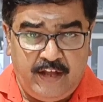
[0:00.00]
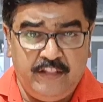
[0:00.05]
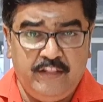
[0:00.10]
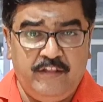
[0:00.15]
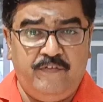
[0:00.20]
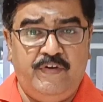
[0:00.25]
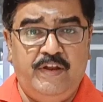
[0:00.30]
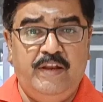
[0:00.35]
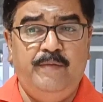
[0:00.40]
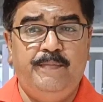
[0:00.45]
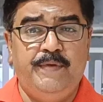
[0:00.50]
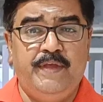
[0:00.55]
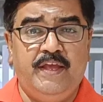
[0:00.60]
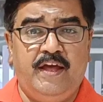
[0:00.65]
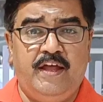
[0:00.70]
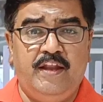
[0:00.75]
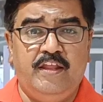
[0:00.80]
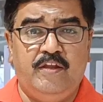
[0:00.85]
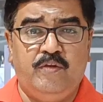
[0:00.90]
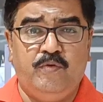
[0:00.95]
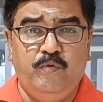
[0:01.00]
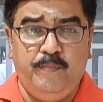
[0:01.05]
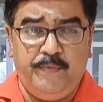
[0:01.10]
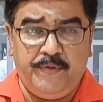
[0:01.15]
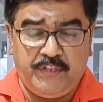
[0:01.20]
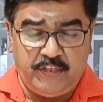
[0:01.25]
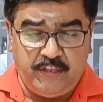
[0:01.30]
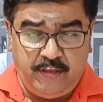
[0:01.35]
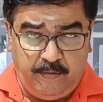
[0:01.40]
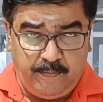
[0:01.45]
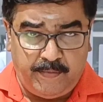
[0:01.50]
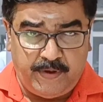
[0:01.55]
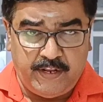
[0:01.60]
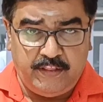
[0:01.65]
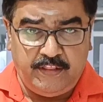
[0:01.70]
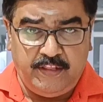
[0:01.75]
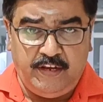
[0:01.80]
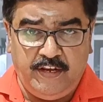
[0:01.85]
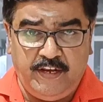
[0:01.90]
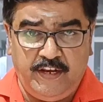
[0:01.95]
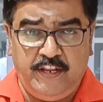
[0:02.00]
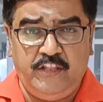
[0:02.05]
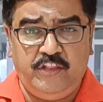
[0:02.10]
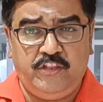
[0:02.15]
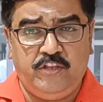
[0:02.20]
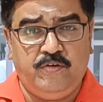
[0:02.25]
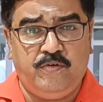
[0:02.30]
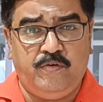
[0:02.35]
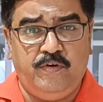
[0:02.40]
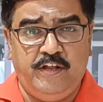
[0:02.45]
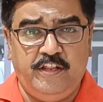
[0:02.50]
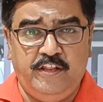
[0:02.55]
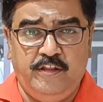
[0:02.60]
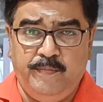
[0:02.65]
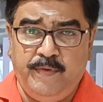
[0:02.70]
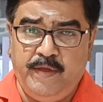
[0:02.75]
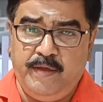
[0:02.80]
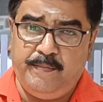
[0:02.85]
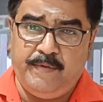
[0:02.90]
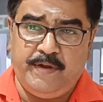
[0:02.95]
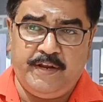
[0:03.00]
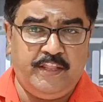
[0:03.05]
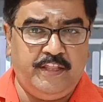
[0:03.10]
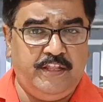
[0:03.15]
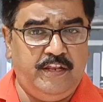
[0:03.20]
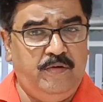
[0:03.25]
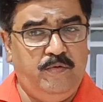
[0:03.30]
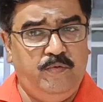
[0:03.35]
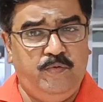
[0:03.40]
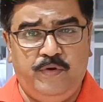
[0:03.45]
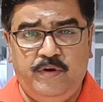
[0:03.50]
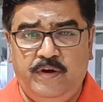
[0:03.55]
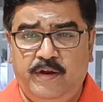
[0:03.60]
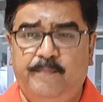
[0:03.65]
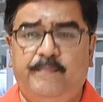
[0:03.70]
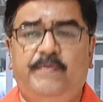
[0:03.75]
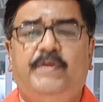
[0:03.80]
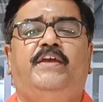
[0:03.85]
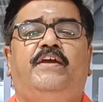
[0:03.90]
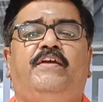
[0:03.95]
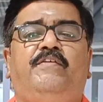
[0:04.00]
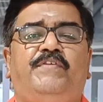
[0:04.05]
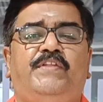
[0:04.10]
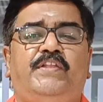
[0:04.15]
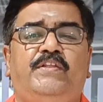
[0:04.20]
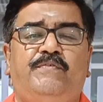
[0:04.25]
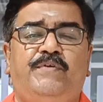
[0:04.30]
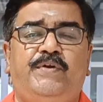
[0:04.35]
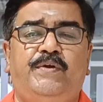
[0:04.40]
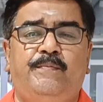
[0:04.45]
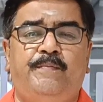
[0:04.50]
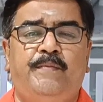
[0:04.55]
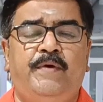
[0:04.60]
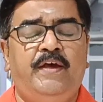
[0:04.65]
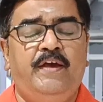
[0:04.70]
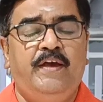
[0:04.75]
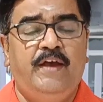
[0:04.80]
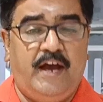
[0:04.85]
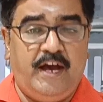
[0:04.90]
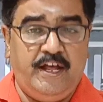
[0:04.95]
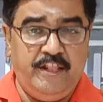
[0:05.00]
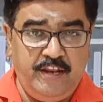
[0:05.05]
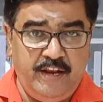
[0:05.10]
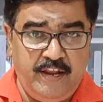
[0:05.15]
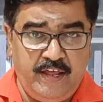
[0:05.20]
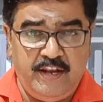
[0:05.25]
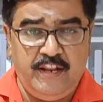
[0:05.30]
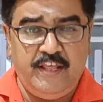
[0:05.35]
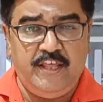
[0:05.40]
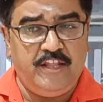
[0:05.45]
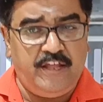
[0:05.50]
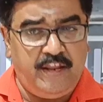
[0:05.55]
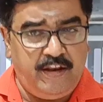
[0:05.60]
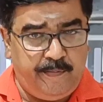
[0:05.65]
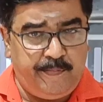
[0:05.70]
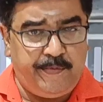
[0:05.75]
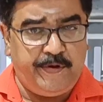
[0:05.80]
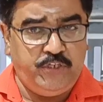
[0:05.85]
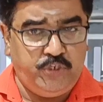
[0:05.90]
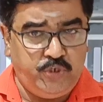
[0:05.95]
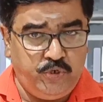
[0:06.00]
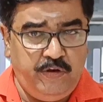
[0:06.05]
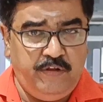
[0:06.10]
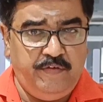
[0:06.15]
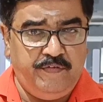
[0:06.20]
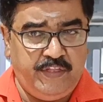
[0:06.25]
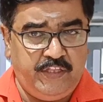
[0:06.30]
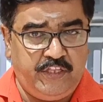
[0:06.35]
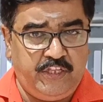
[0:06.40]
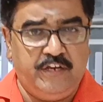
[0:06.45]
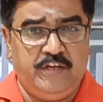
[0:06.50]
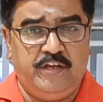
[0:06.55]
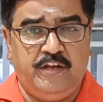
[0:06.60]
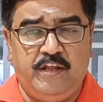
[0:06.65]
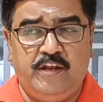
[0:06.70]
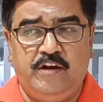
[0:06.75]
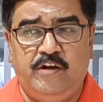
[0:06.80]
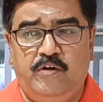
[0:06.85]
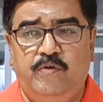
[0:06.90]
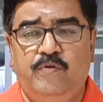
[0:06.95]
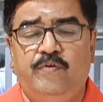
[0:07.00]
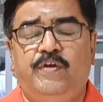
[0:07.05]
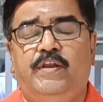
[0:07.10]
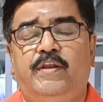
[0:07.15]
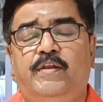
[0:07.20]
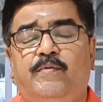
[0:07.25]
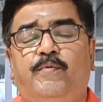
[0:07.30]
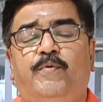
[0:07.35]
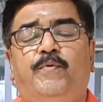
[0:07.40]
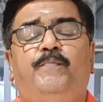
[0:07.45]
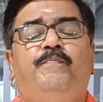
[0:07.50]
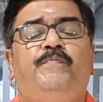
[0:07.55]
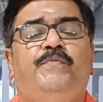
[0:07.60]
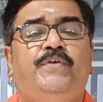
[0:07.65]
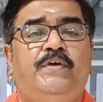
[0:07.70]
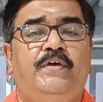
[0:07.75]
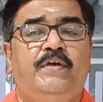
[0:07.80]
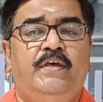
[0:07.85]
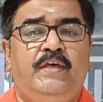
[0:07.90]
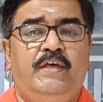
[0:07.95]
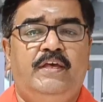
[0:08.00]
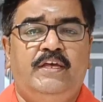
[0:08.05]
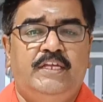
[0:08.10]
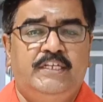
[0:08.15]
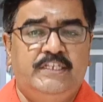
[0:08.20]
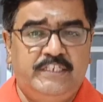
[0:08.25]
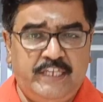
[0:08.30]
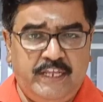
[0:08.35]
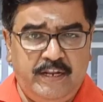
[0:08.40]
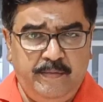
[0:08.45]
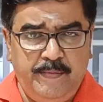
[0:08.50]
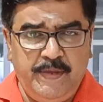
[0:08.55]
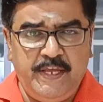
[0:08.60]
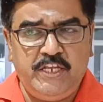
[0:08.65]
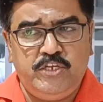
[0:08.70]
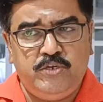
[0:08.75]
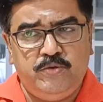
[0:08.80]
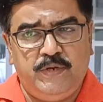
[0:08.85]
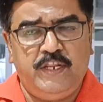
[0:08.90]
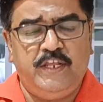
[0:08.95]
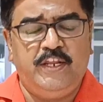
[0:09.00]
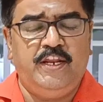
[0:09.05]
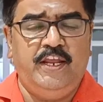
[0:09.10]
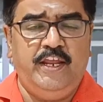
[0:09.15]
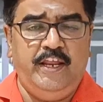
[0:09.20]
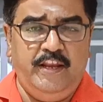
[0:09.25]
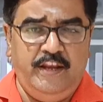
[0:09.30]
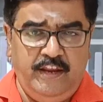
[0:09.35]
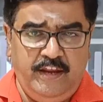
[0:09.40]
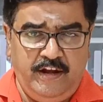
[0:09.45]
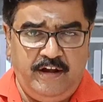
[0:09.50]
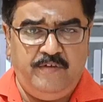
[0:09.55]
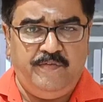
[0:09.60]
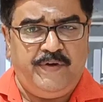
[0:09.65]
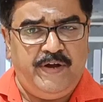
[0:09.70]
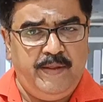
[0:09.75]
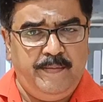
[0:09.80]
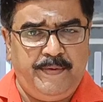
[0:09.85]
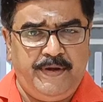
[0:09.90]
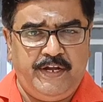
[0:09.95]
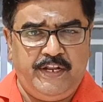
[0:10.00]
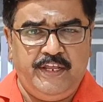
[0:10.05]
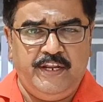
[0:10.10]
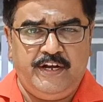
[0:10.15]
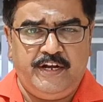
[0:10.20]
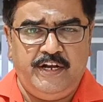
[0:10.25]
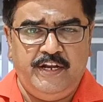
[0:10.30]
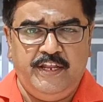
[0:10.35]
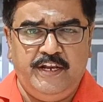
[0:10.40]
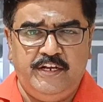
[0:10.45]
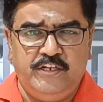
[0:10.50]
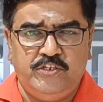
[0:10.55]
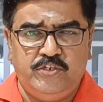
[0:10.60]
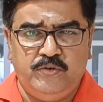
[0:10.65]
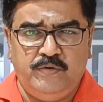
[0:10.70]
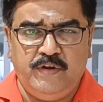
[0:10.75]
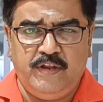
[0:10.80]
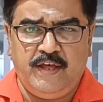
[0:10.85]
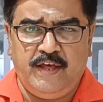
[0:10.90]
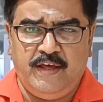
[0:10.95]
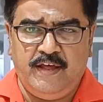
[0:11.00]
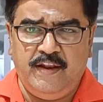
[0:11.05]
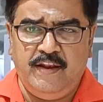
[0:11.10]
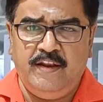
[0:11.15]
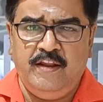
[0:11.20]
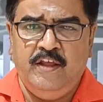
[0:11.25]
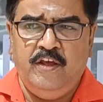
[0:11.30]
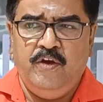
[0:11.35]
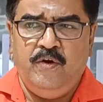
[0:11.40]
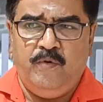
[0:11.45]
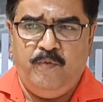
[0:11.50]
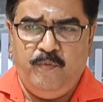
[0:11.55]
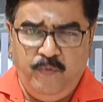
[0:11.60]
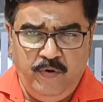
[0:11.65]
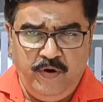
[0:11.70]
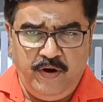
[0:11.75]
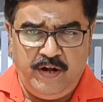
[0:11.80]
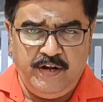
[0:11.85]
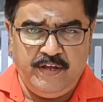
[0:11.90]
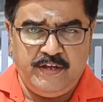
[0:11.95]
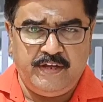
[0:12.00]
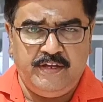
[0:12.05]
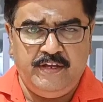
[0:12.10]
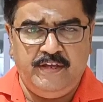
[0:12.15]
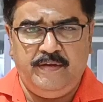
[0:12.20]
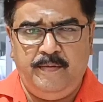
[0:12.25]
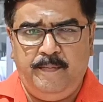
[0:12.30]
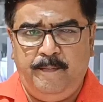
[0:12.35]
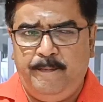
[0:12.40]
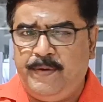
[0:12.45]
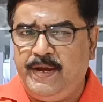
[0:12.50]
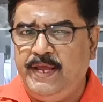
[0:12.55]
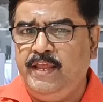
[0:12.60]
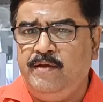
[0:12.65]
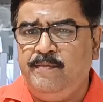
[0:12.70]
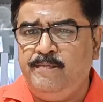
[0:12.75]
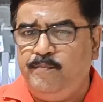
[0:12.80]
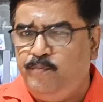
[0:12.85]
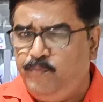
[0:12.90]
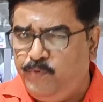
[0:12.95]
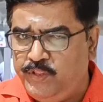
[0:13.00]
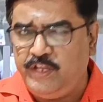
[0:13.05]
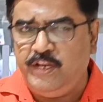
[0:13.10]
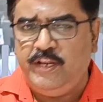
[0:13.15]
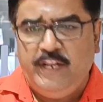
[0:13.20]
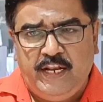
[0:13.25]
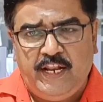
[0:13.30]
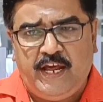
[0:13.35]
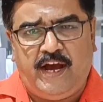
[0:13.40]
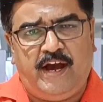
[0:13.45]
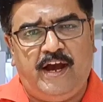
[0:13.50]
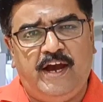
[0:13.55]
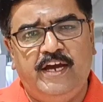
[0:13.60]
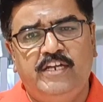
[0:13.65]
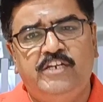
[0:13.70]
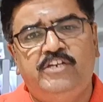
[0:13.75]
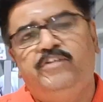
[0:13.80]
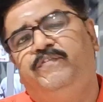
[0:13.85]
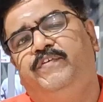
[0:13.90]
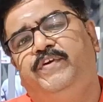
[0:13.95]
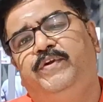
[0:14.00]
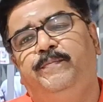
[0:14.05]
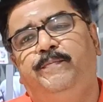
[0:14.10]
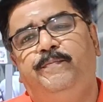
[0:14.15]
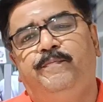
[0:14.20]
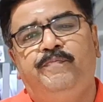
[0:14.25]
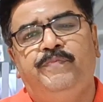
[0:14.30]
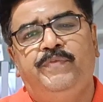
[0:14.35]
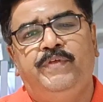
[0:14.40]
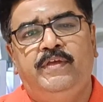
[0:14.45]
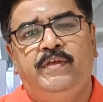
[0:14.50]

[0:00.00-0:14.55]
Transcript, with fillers: அந்த வலிமையான ரூபத்தை மனதில் நினைத்து கொண்டதுமே மனதில் ஒரு நம்பிக்கை வந்துவிடும் அதனாலே தான் அப்படி சொல்லி வைத்திருக்கிறார்களோ என்னவோ சரபேஸ்வரரை நீங்கள் வழிபட்டீர்கள் என்று சொன்னால் உங்களுக்கு பயம் முதலில் அகன்றுவிடும்